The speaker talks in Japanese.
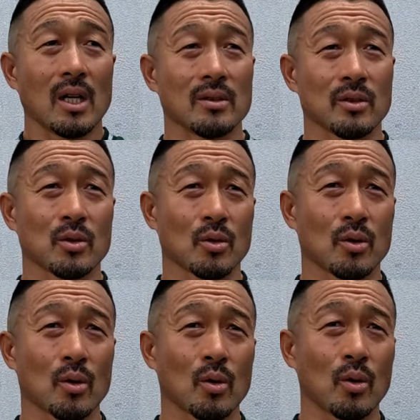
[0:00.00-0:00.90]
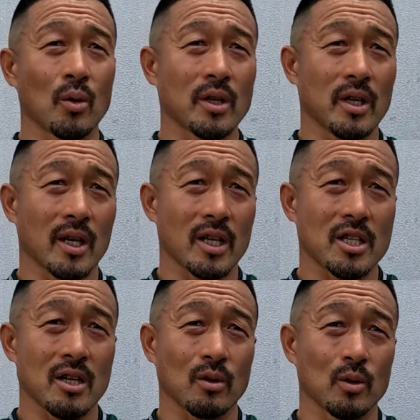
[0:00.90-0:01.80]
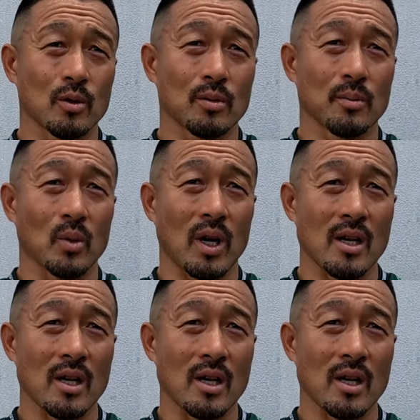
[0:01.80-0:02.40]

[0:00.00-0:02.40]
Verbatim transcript: あのそこをこう置いてかれちゃうもう